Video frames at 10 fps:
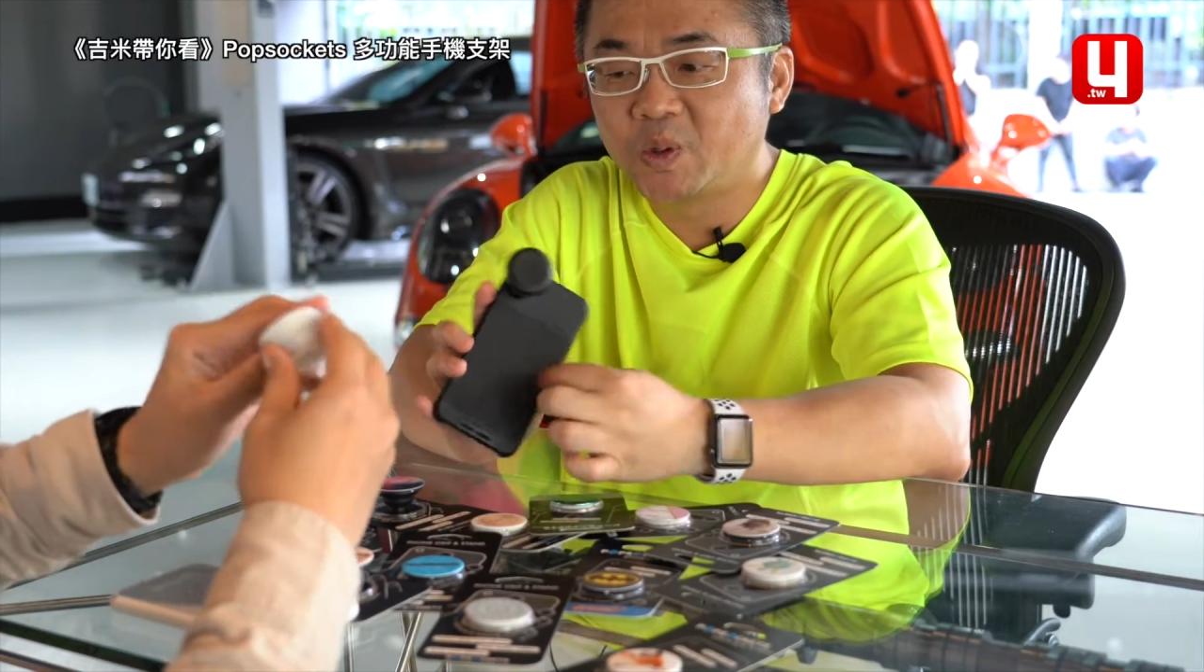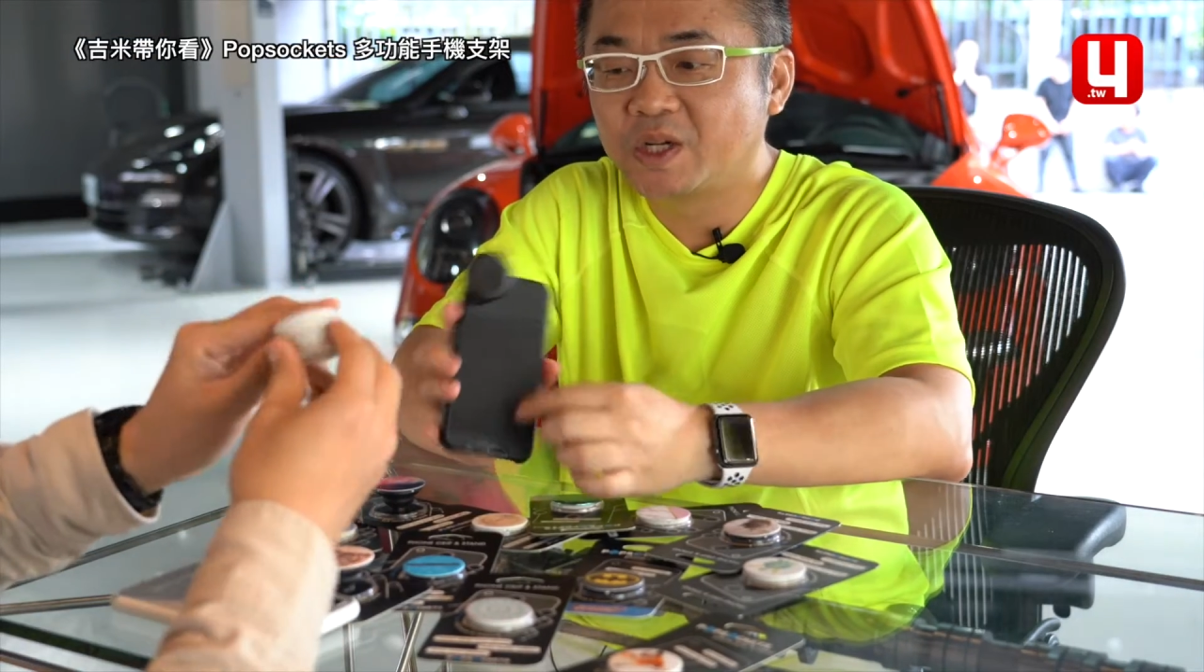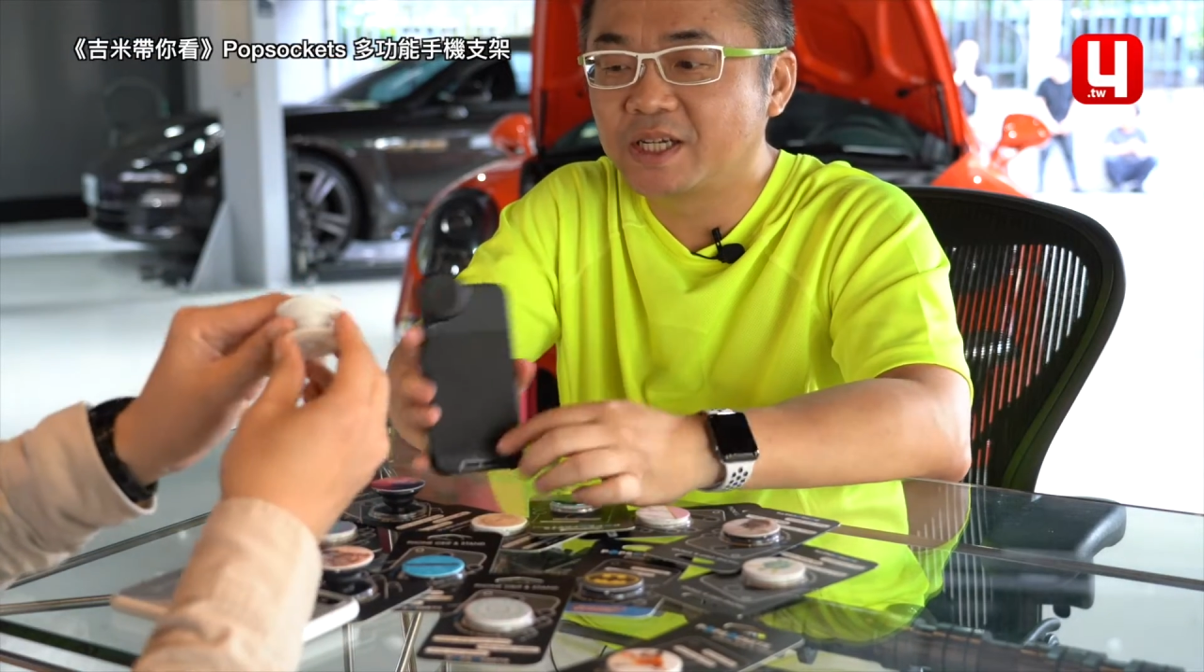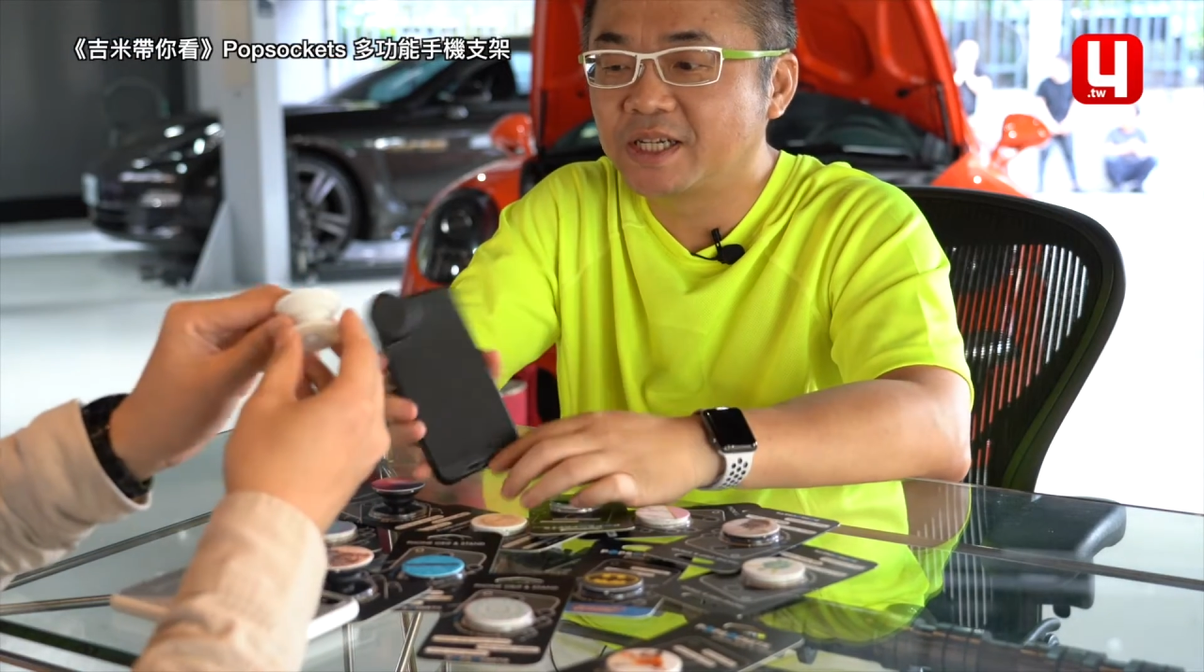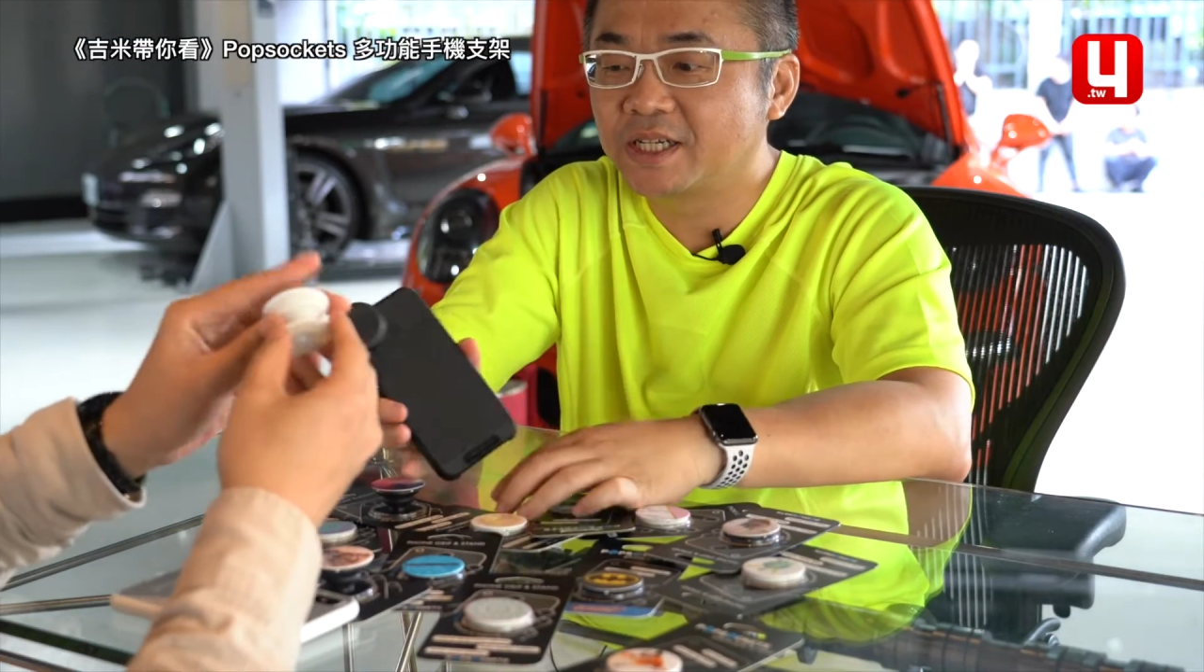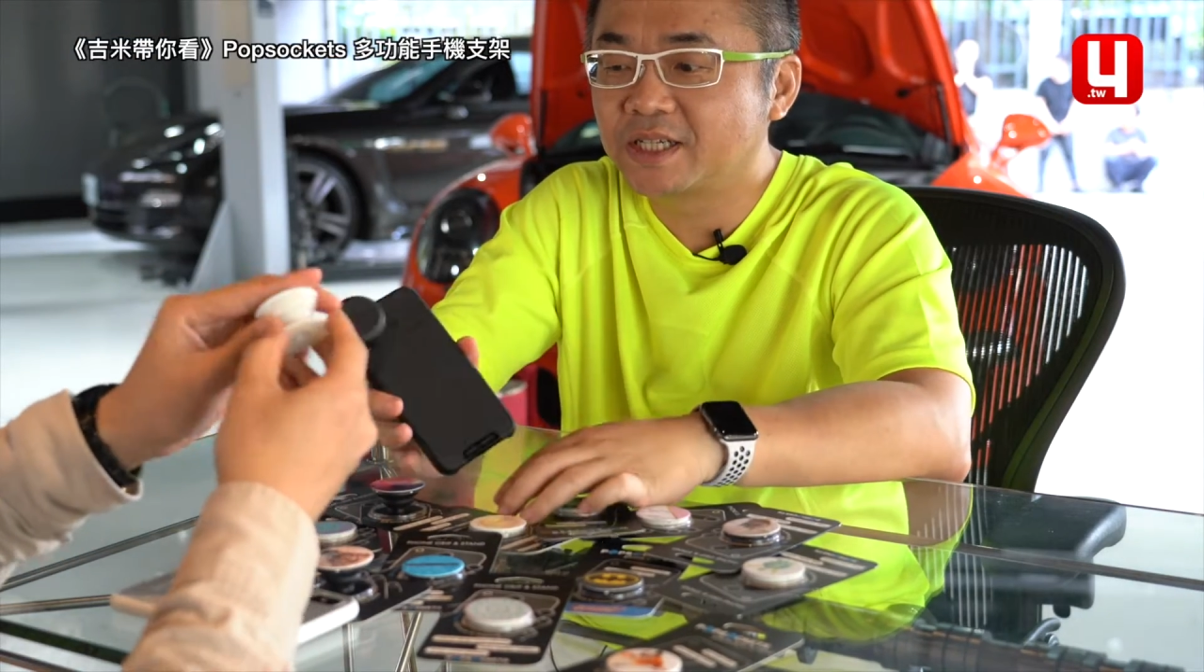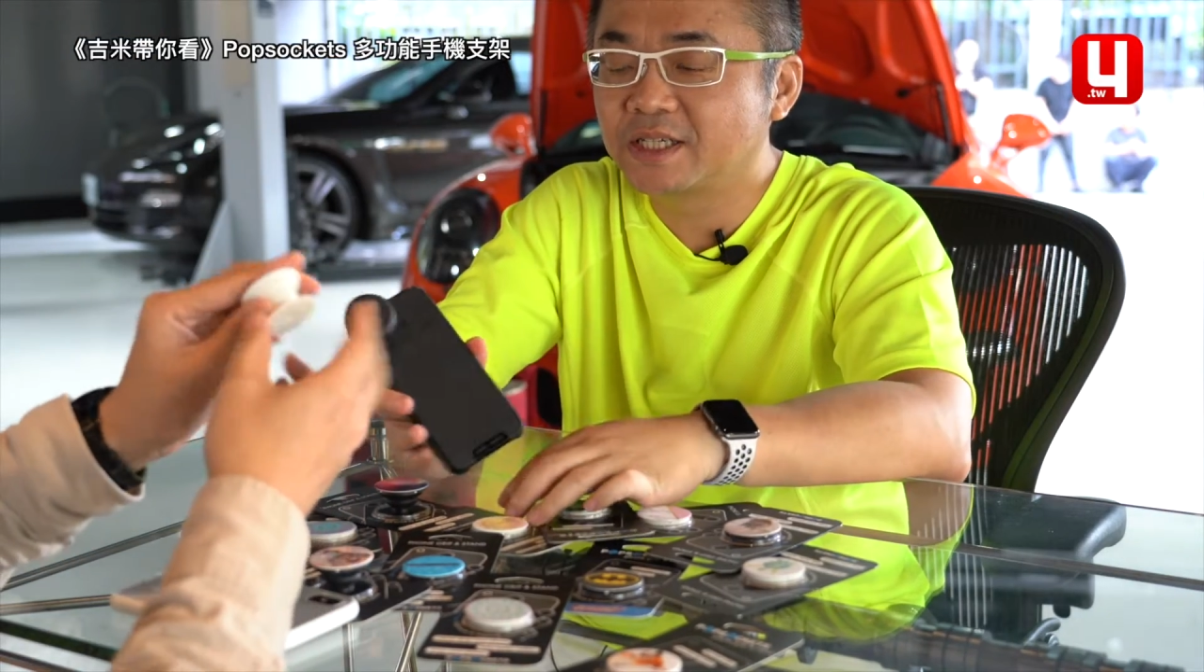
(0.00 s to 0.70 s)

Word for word: 三个部分，